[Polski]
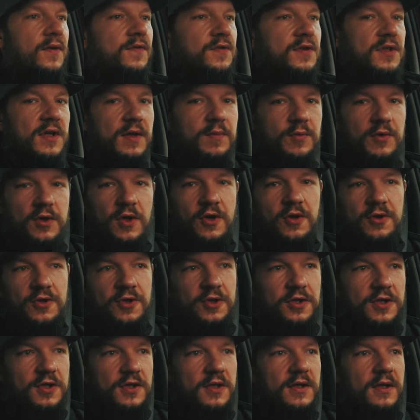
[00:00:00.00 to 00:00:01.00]
w
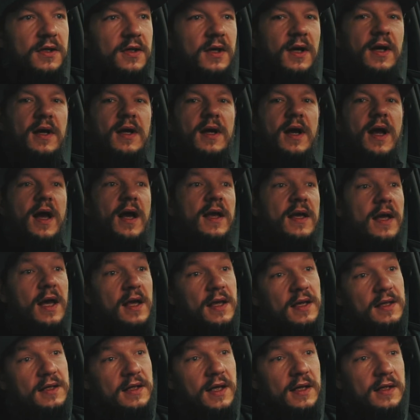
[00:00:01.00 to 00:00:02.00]
ciemności, a
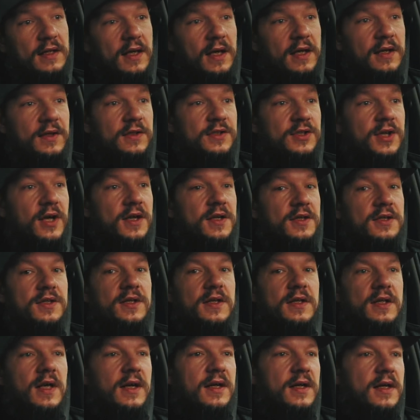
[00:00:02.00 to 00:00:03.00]
ja jednak
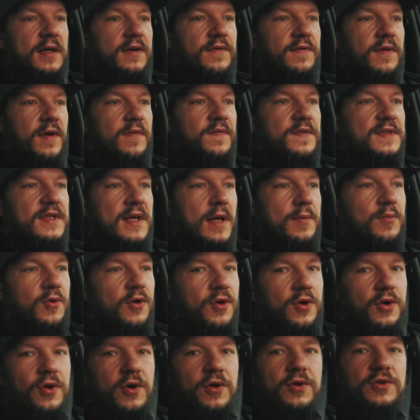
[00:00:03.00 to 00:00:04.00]
najczęściej nagrywam w
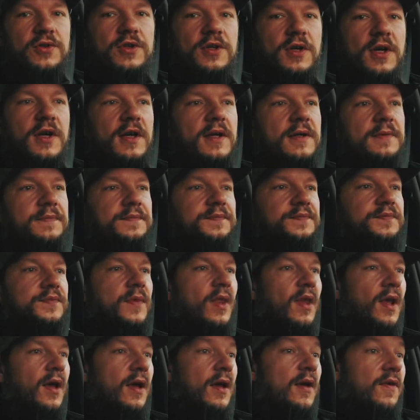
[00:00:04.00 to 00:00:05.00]
samochodzie.
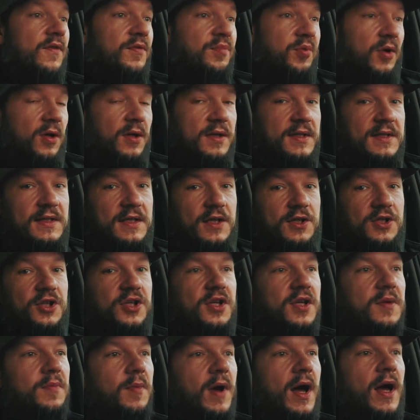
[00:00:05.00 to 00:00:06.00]
W Polsce
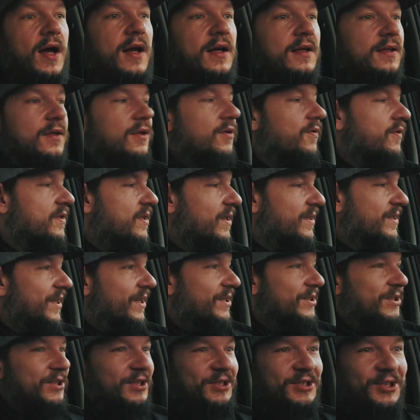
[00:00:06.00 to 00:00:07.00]
zima, to
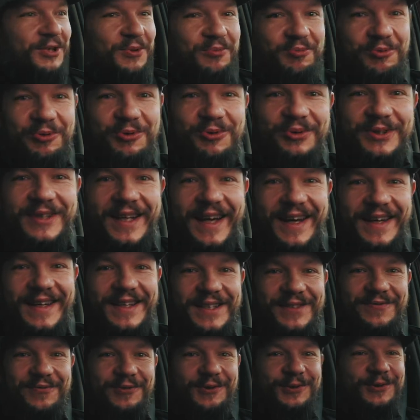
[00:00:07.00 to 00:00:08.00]
zasadniczo południa
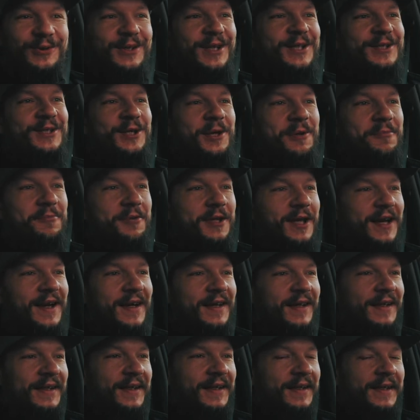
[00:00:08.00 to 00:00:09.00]
jest w ogóle
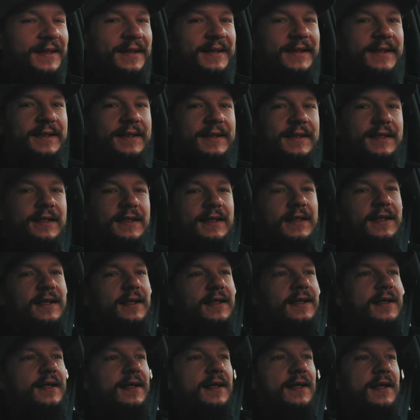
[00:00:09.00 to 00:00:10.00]
ciemna.
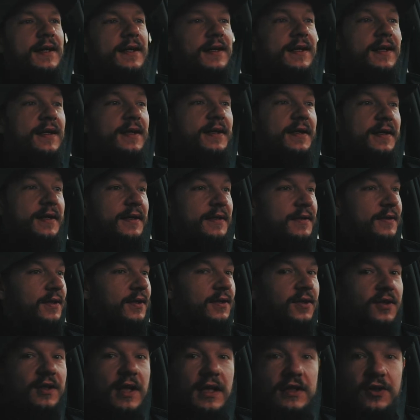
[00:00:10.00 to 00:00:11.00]
E,
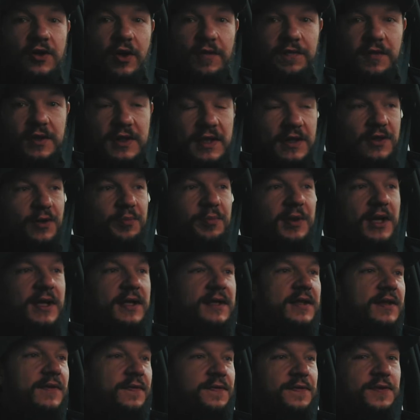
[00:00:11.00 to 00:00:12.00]
no dodatkowo ten
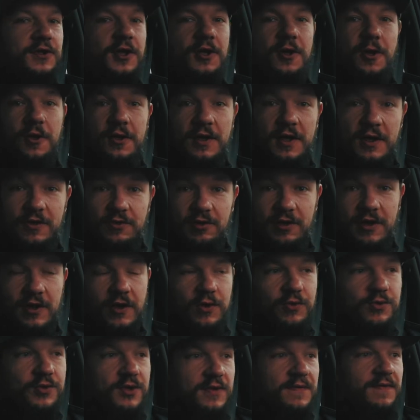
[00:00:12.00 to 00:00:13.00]
obiektyw szeroki,
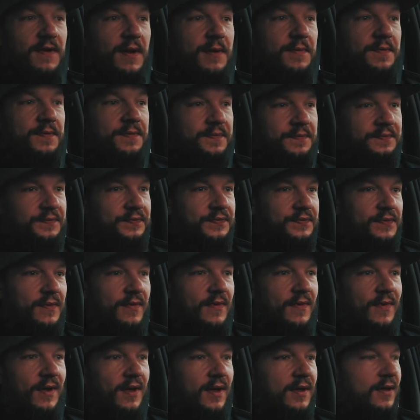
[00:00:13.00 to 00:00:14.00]
którego używam,
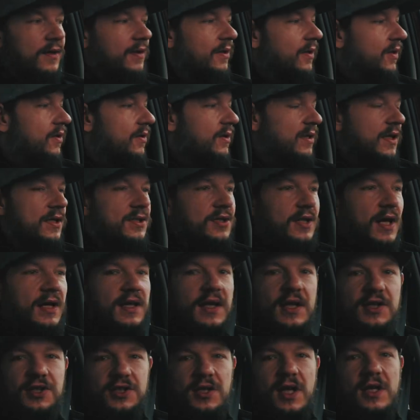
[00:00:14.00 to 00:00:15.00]
on też
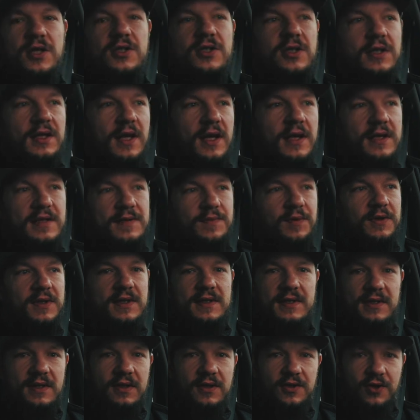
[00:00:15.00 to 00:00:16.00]
najjaśniejszy nie jest, bo
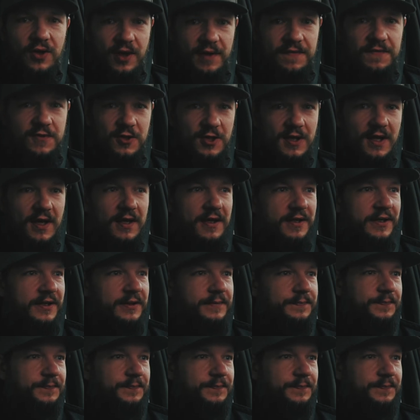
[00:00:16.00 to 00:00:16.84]
to jest tylko F4.